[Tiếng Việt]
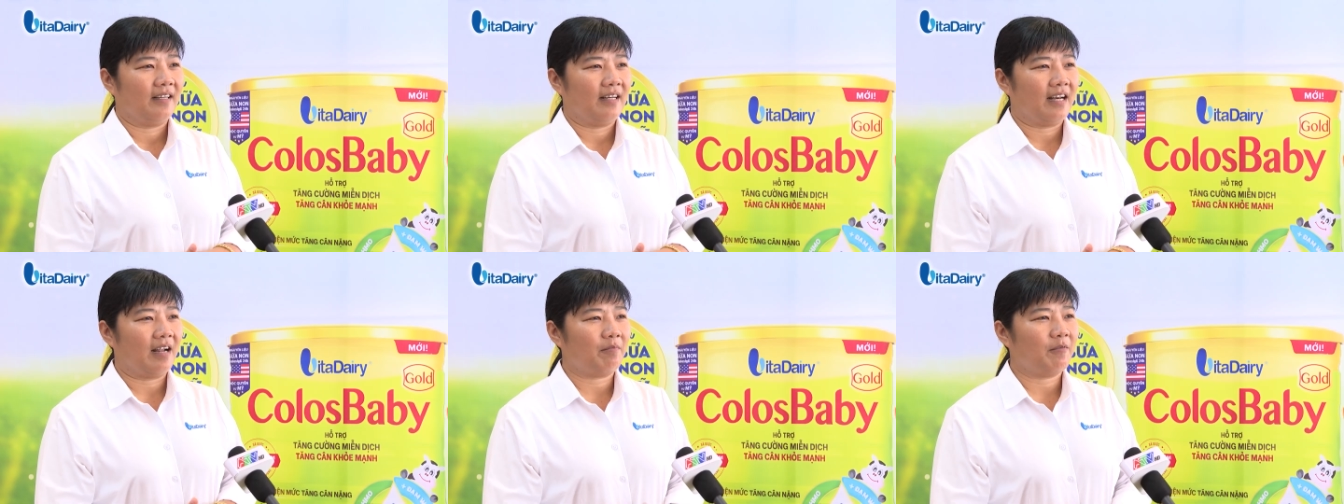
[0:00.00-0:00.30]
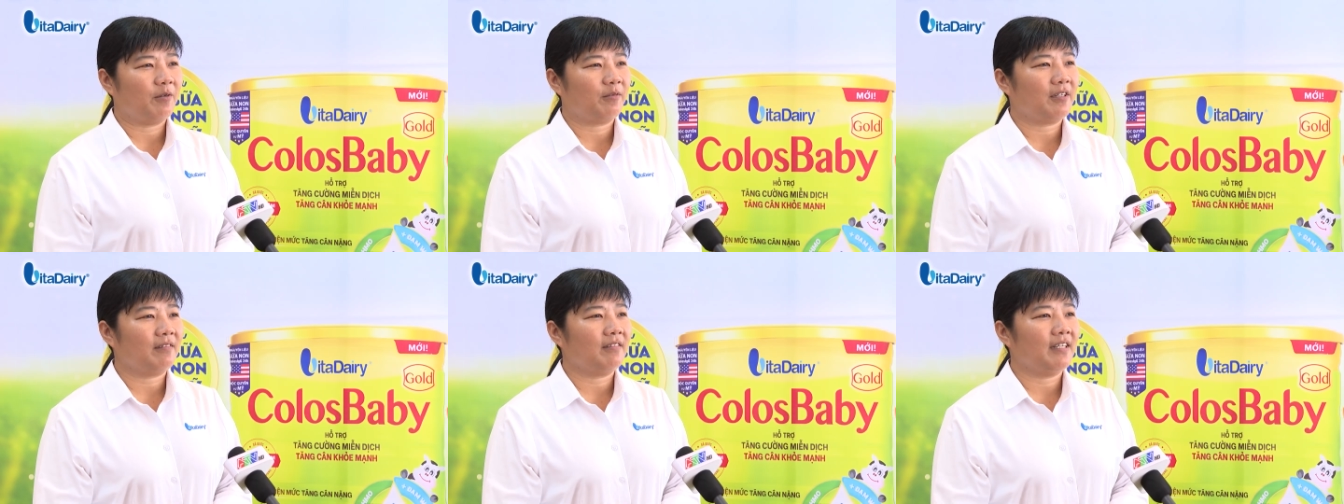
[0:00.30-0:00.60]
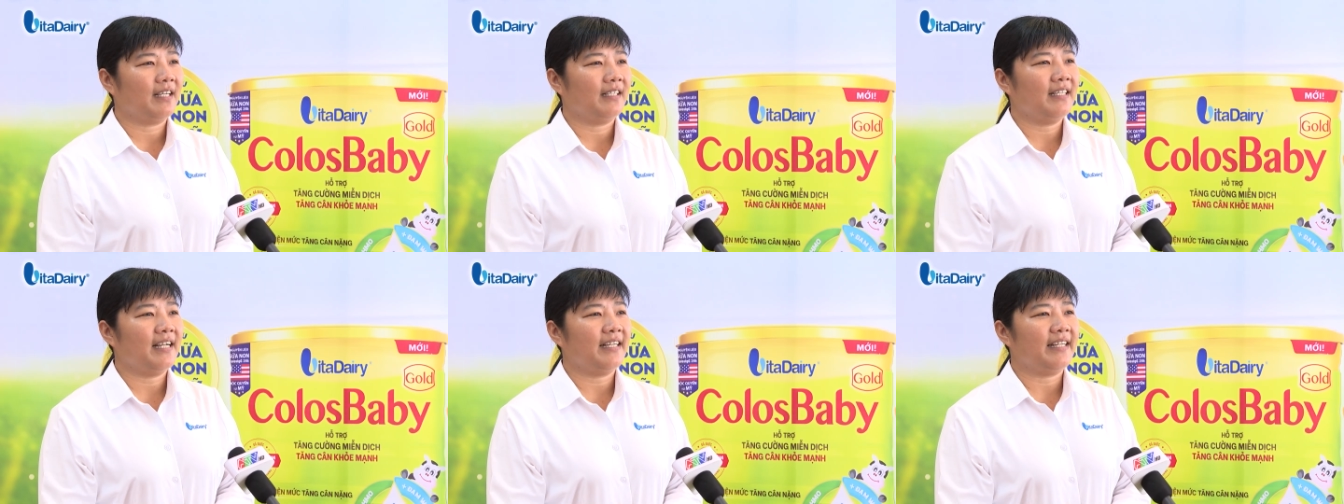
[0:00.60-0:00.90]
Là một trong
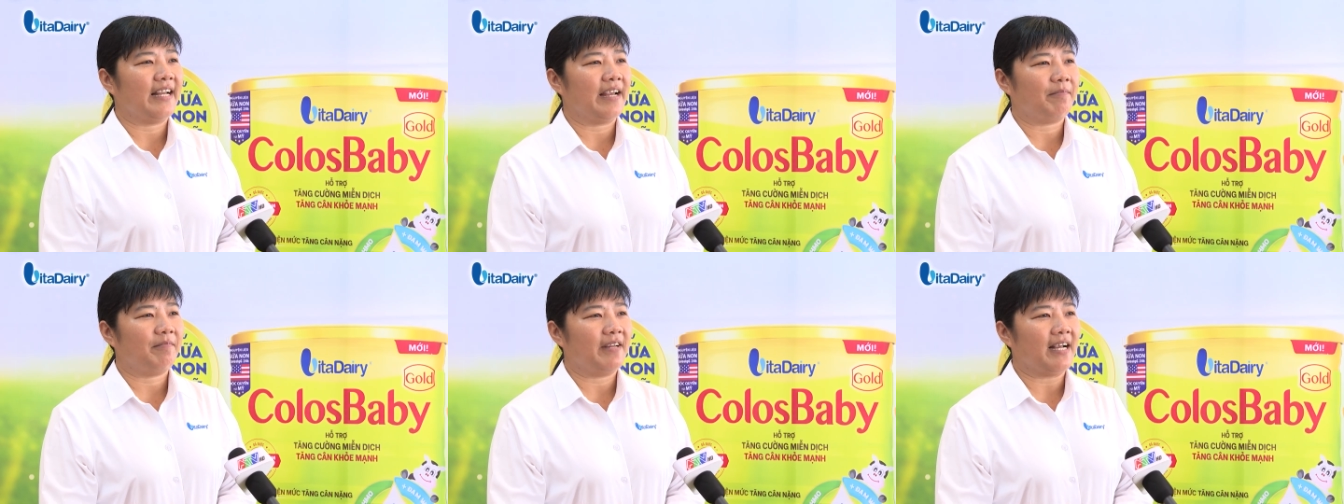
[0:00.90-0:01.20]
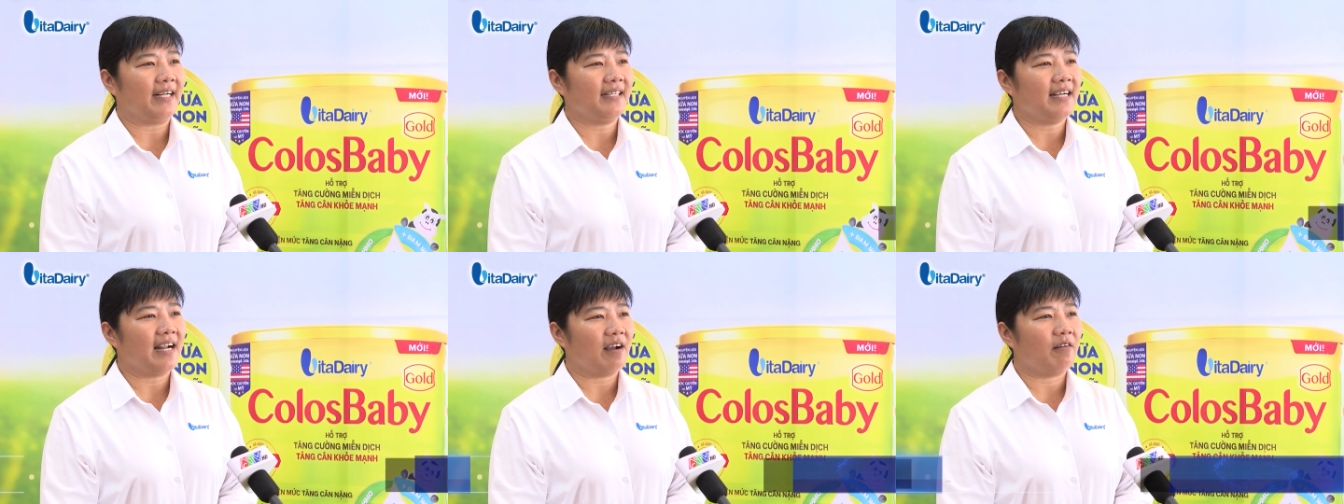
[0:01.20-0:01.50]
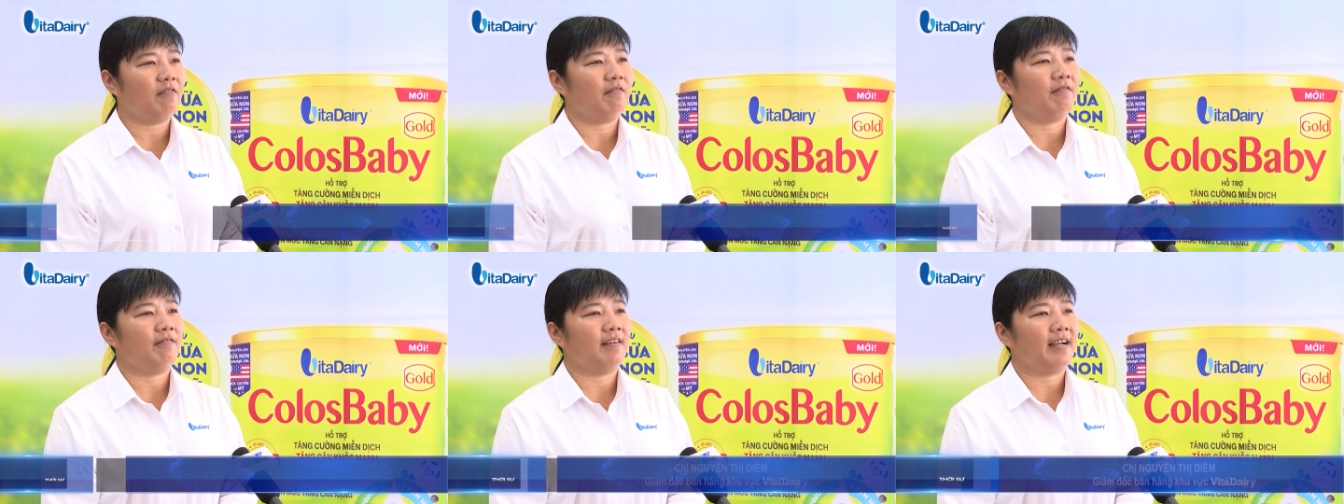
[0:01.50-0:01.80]
những doanh nghiệp dẫn
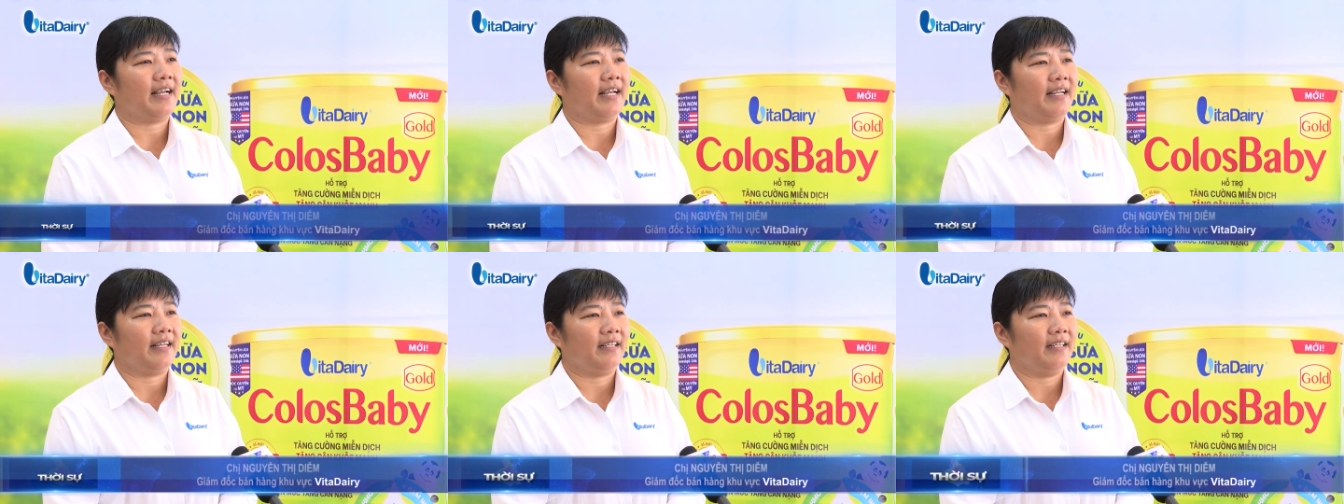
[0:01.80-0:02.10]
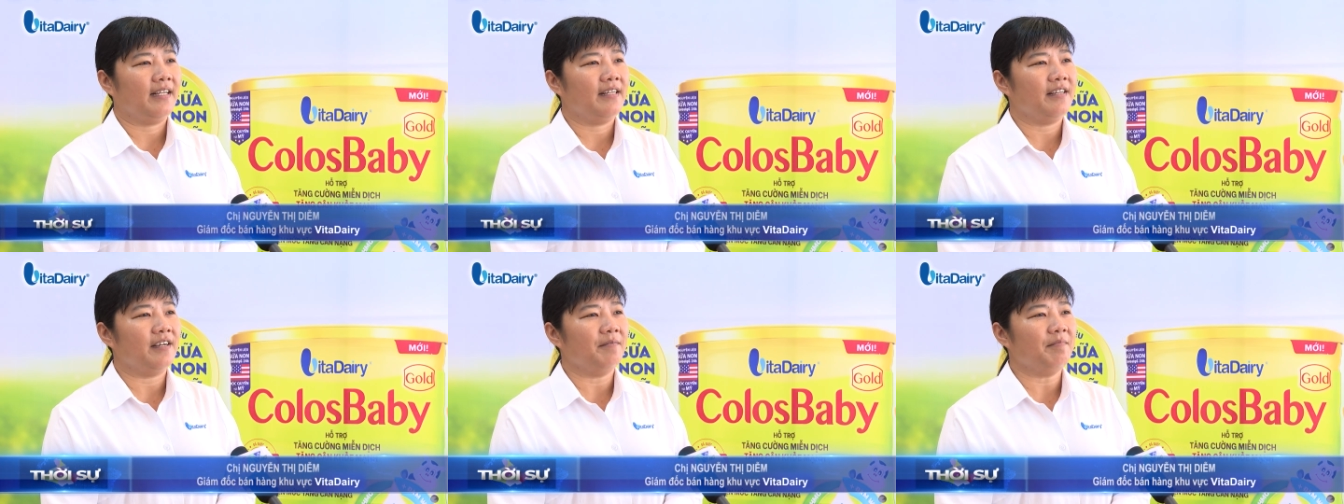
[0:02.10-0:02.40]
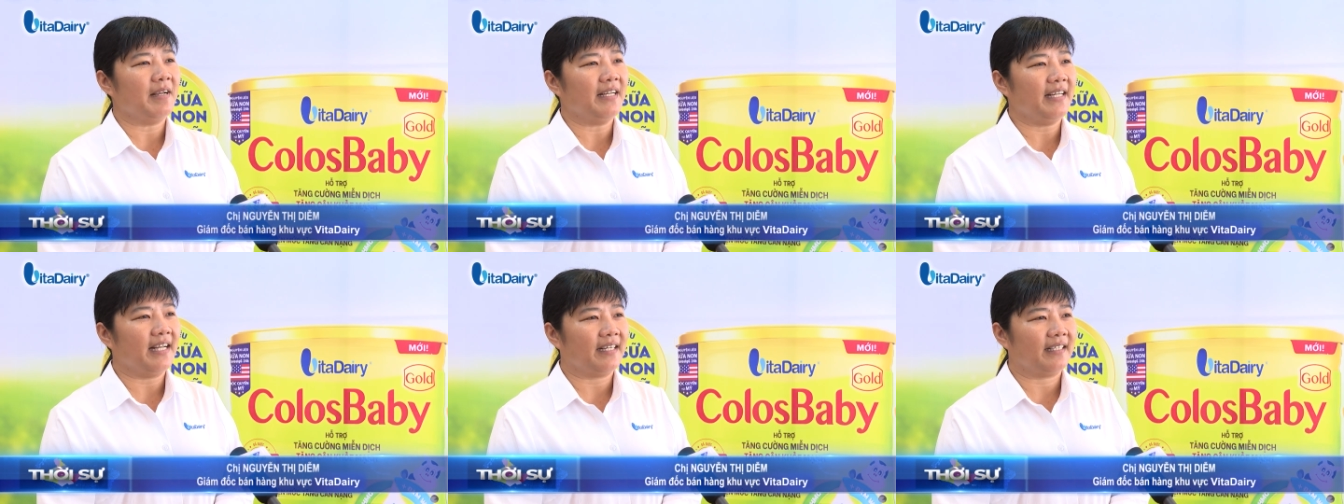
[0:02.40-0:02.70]
đầu về dinh
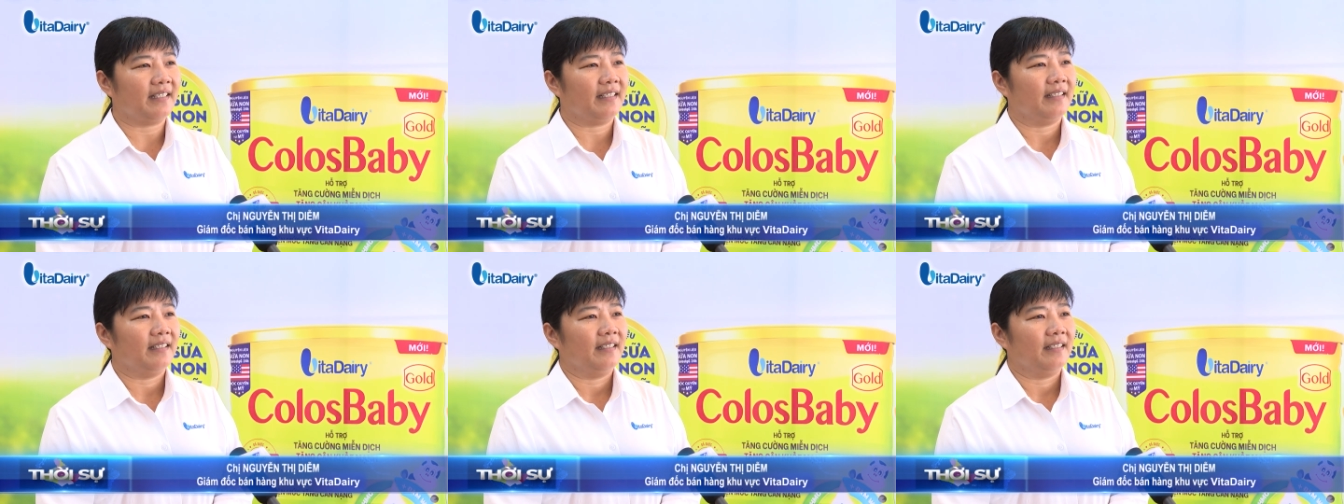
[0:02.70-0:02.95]
dưỡng miễn dịch,